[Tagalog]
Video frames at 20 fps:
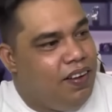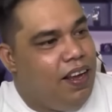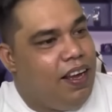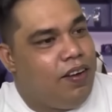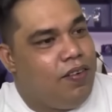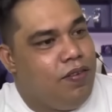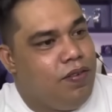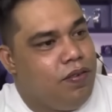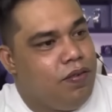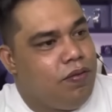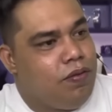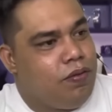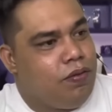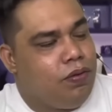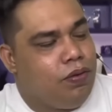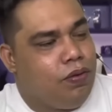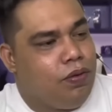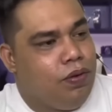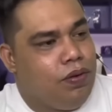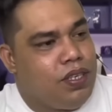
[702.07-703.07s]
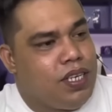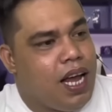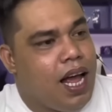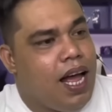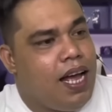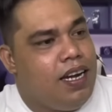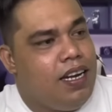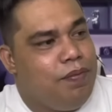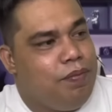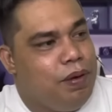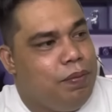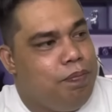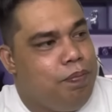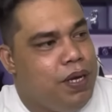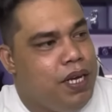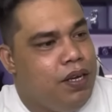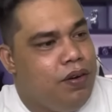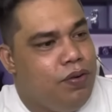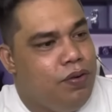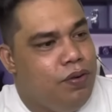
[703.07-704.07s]
Eh kung kung sakali mang
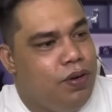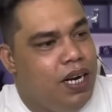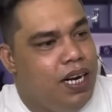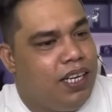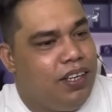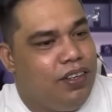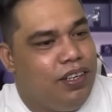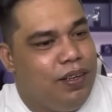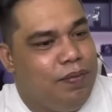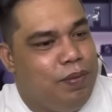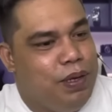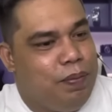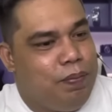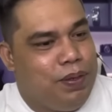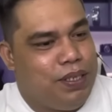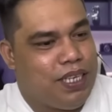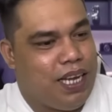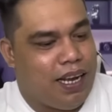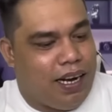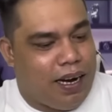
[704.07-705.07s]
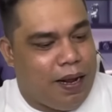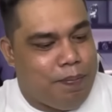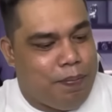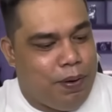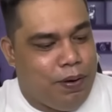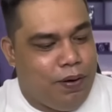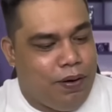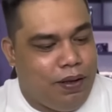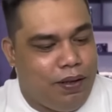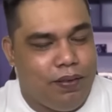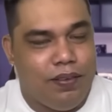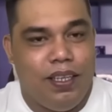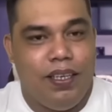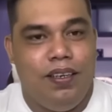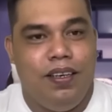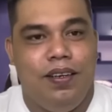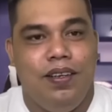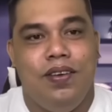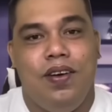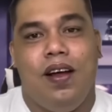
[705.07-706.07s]
biro lang yun ni BP Sara, pero
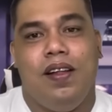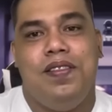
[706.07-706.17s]
tingnan nyo,